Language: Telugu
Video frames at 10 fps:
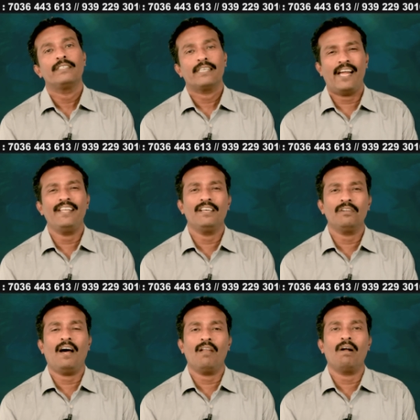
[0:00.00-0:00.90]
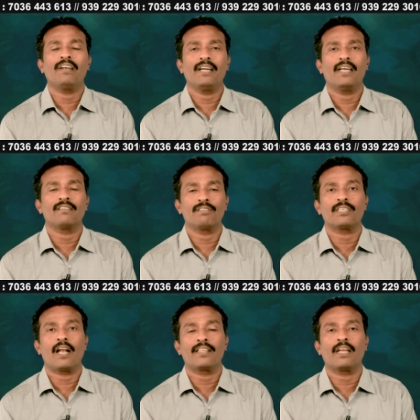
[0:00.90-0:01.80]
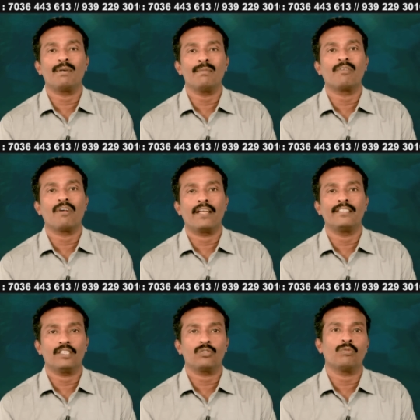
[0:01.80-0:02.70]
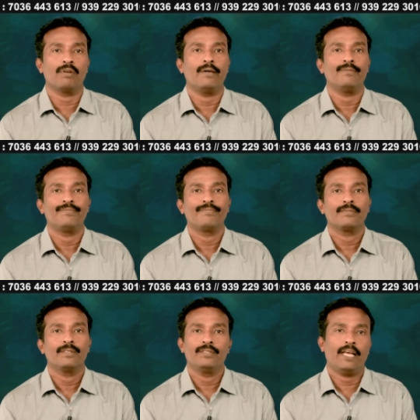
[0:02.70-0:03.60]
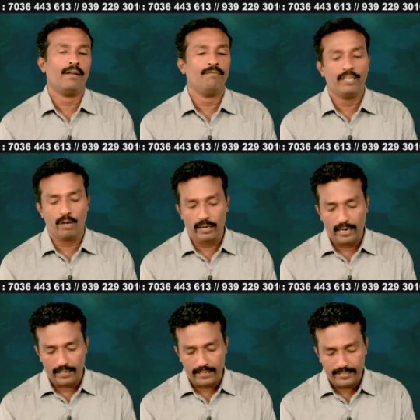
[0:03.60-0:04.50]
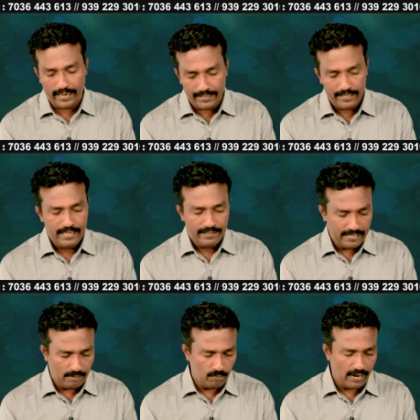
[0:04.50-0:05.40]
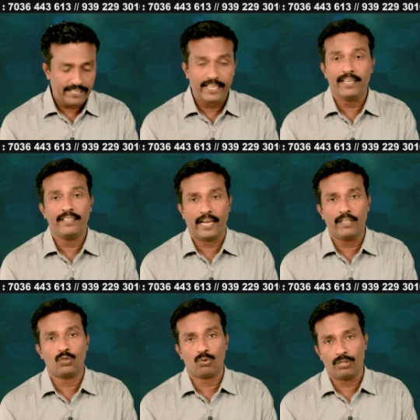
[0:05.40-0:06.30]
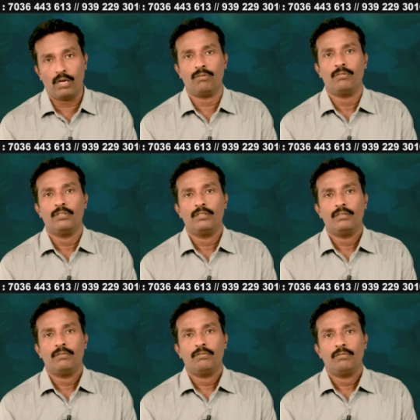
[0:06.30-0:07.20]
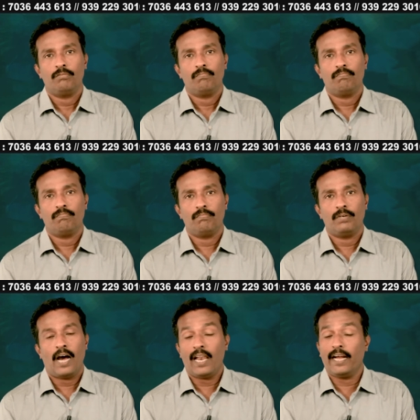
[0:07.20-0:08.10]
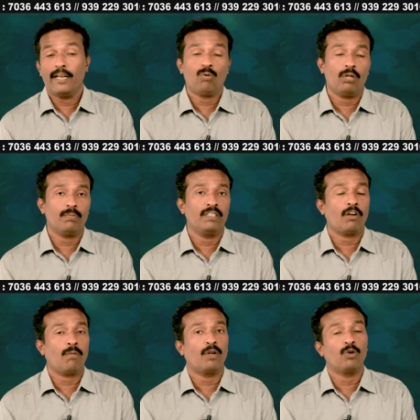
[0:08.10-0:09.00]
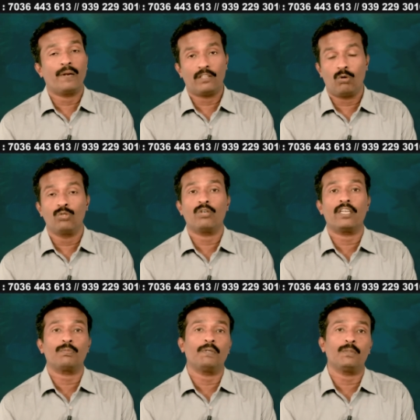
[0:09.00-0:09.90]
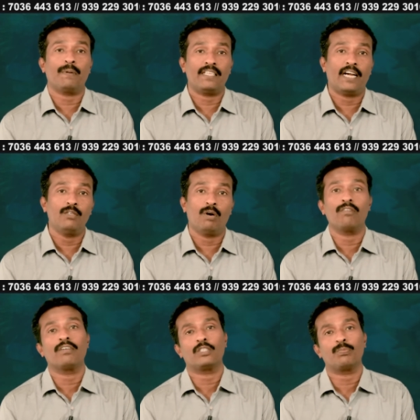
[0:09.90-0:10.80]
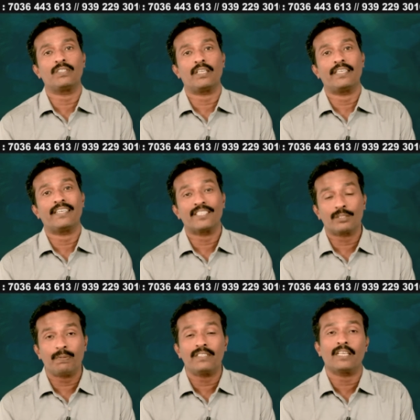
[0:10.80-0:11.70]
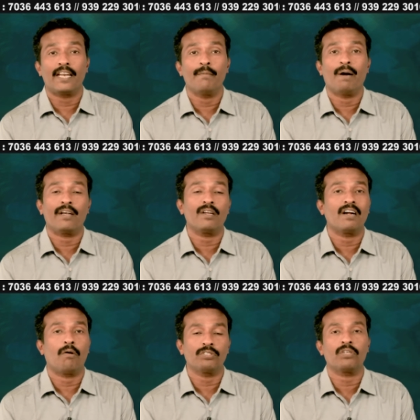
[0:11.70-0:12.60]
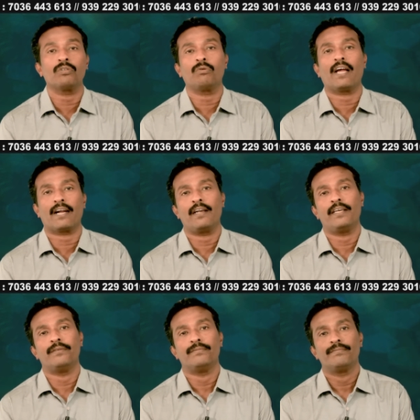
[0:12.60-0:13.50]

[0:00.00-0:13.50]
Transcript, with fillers: కానీ ఏదో అలవాటుగా సంవత్సరాల తరబడి మనం అలా చేస్తూ ఉన్నాం సరే వీటిలోకి వెళ్ళడం లేదు కానీ దేవుని వాక్యాన్ని ధ్యానించుకుందాం అలాగని కొంతమంది అంటారు మనకు ప్రతిరోజు క్రిస్మస్ ప్రతి ఆదివారం క్రిస్మస్ అని క్రిస్మస్ అనే మాట యొక్క అవసరత కూడా అక్కడ లేదు